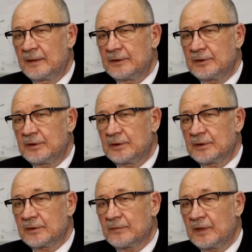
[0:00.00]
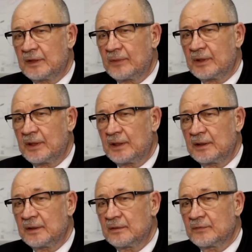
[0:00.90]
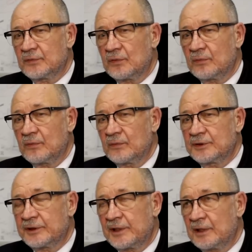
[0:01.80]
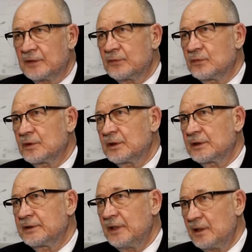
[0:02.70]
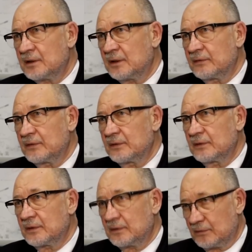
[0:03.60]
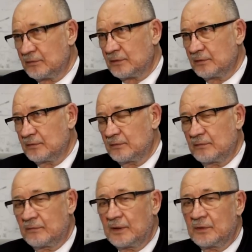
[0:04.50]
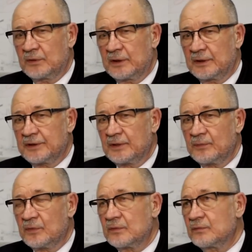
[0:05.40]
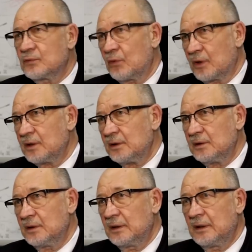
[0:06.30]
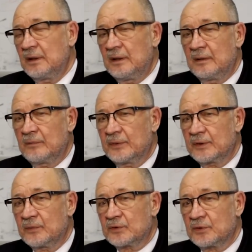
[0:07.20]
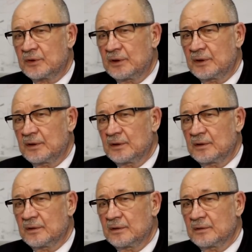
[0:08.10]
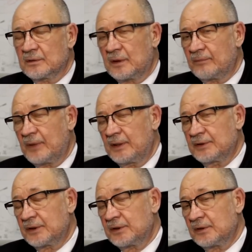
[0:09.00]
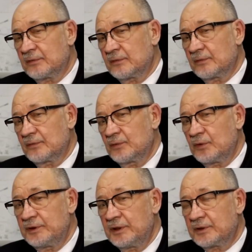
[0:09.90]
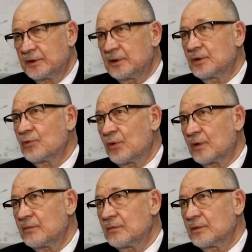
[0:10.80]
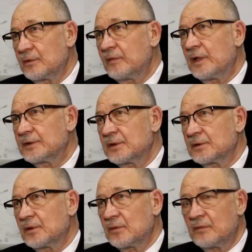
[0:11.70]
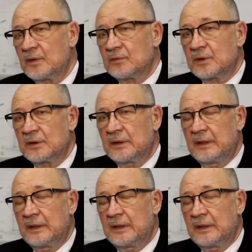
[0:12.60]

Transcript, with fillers: Э, в Великобритании все вычислялось в фунтах стерлингов, ну, в валюте, а сейчас будет в долларах, потому что это компания зарегистрирована в юрисдикции, где доллар является основной валютой.